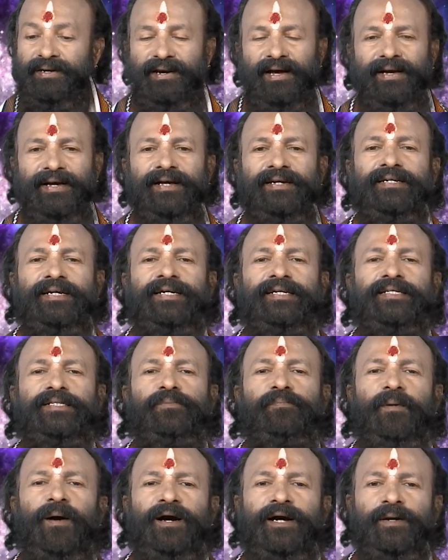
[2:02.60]
லயன் கட்டி
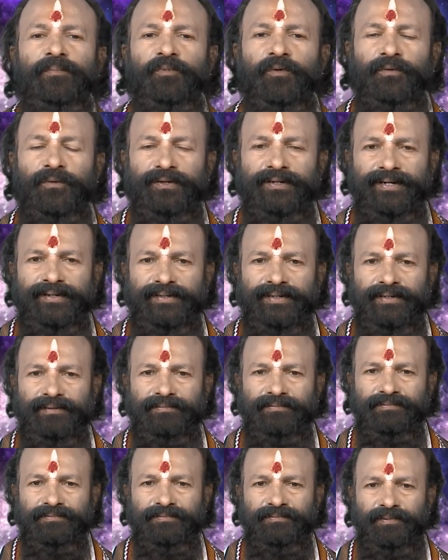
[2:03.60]
நிற்பாங்க இப்போ உங்கள்கிட்ட
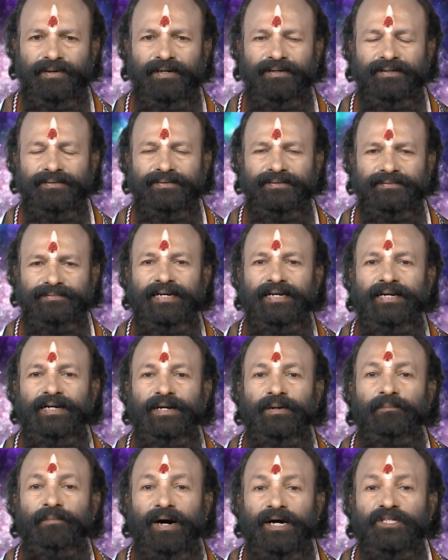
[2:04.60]
பார்க்குறதுக்கு
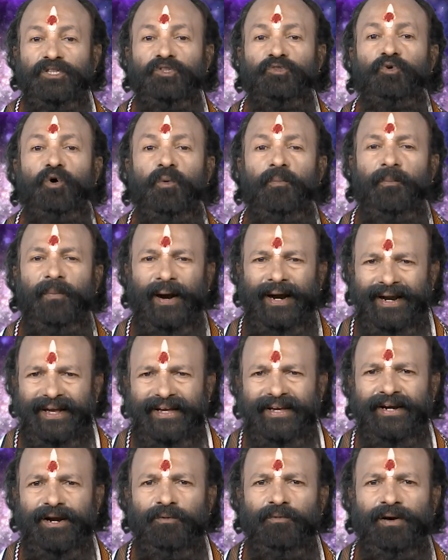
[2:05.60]
மருத்துவம்
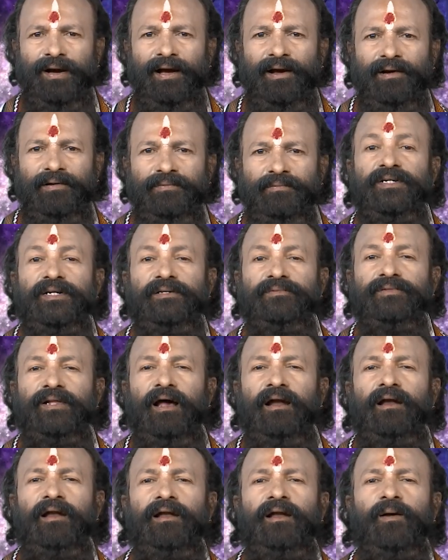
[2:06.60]
படிக்கிறவங்க
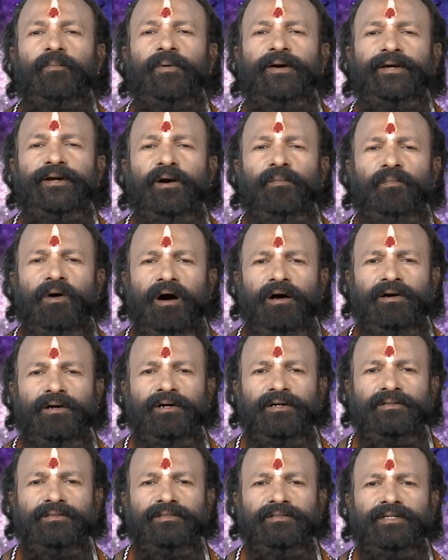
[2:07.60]
நல்லபடியாக
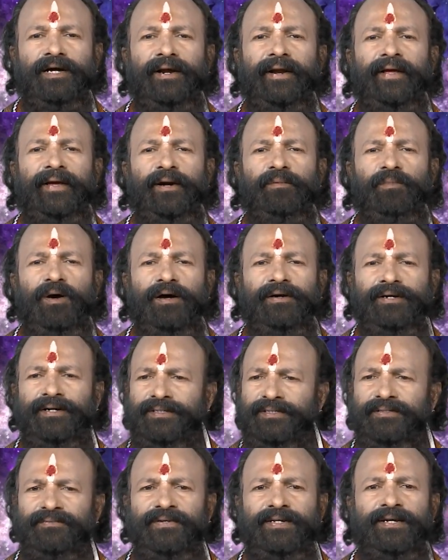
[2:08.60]
மார்க் எடுத்து நிறைய மார்க்
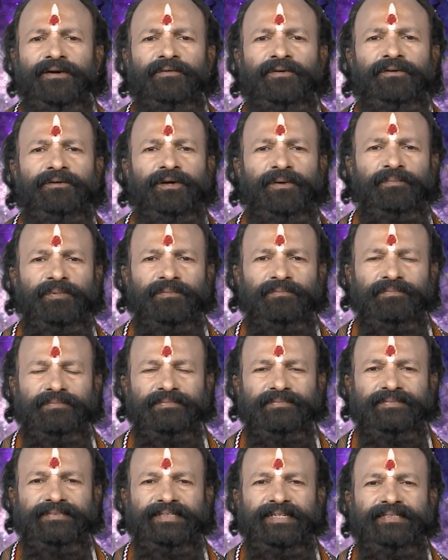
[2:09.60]
எடுத்து வெளியே உருவி வைப்போம்
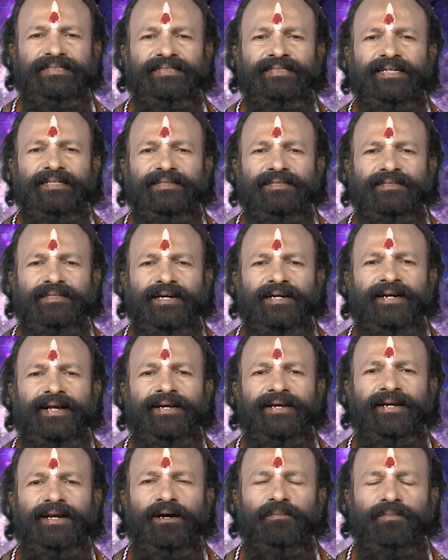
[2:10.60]
எந்த
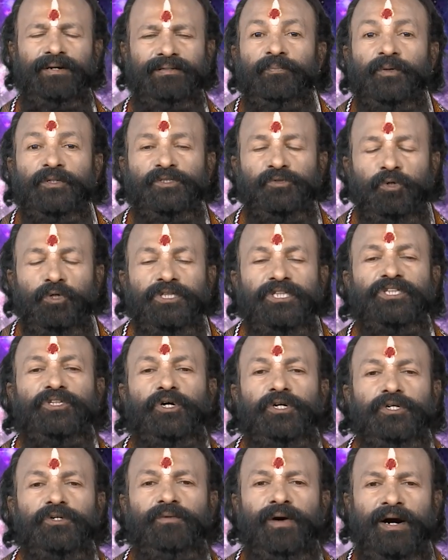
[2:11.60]
தடை இல்லாமல் இப்போ
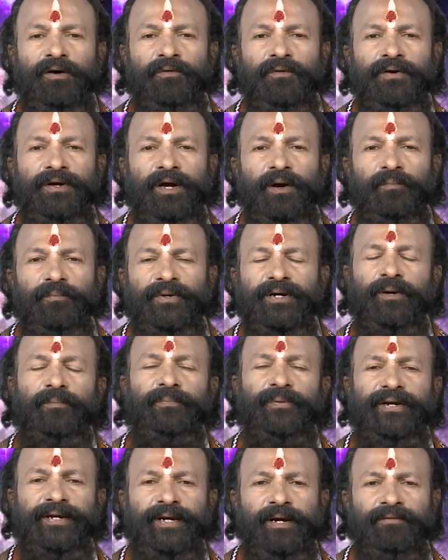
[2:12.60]
சொத்தொன்று வாங்குவீங்க
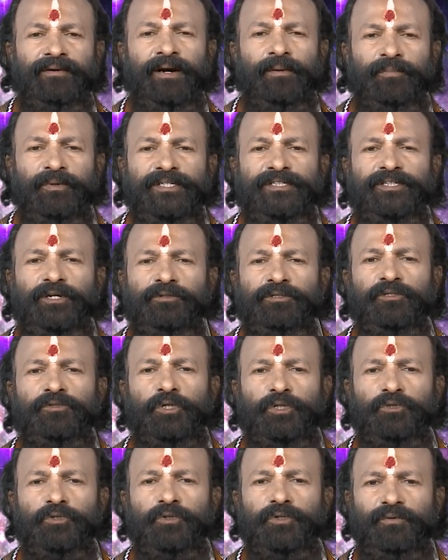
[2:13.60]
மிகப்பெரிய விலை பிடிச்ச
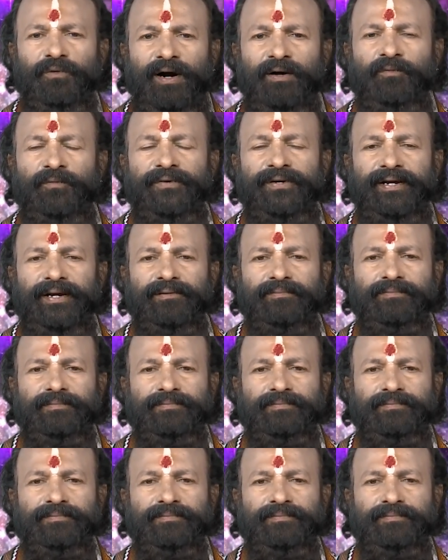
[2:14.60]
சொத்தொன்று வாங்குவீங்க